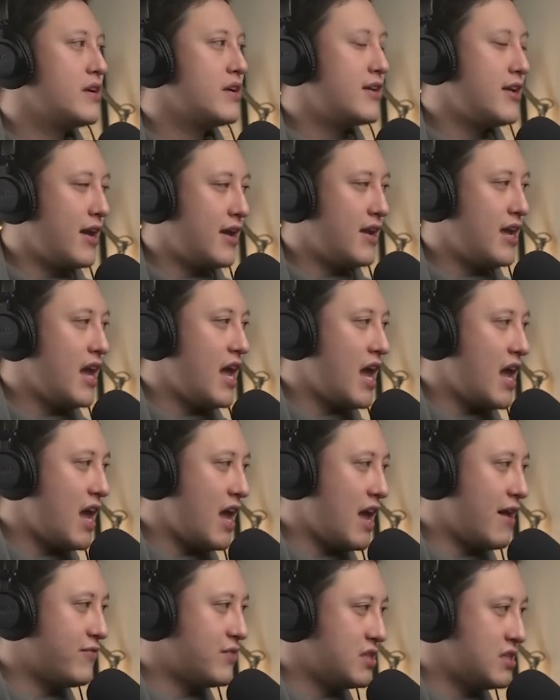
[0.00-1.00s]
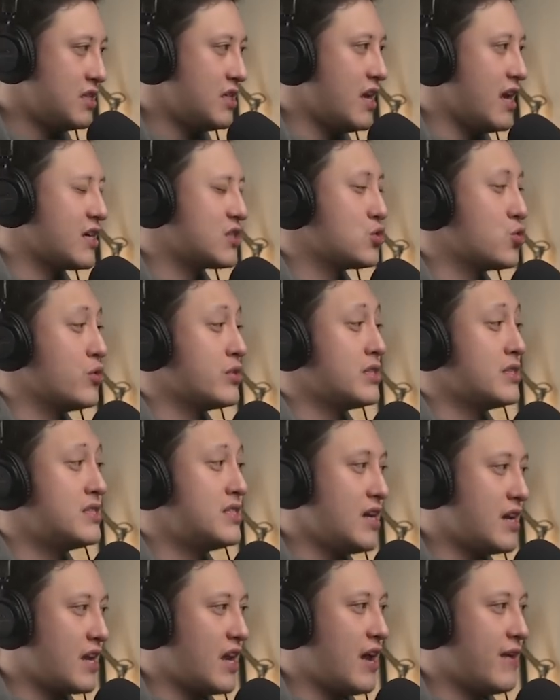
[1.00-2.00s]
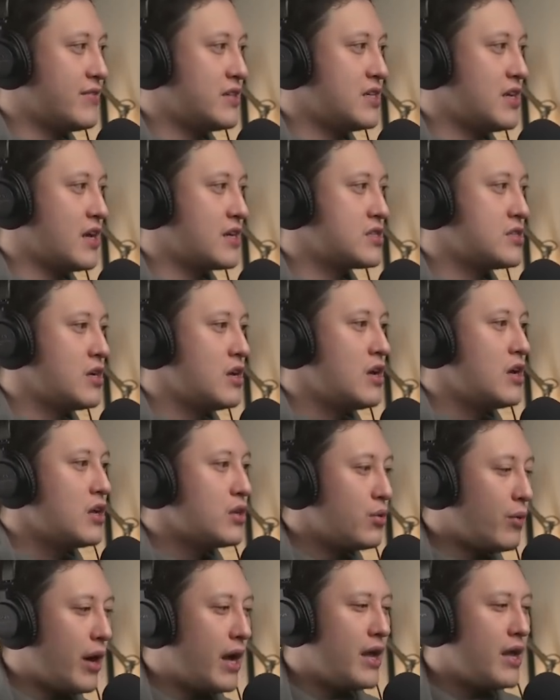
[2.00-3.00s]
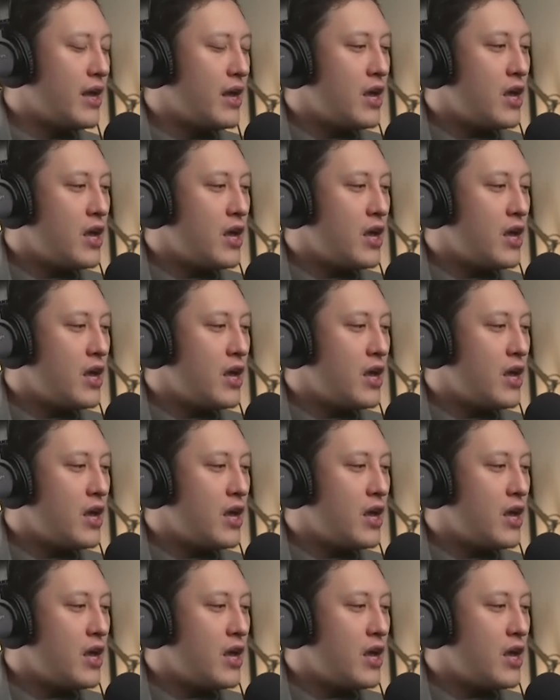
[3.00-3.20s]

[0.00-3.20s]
给 FTX 或者是借给 FTX，对吧？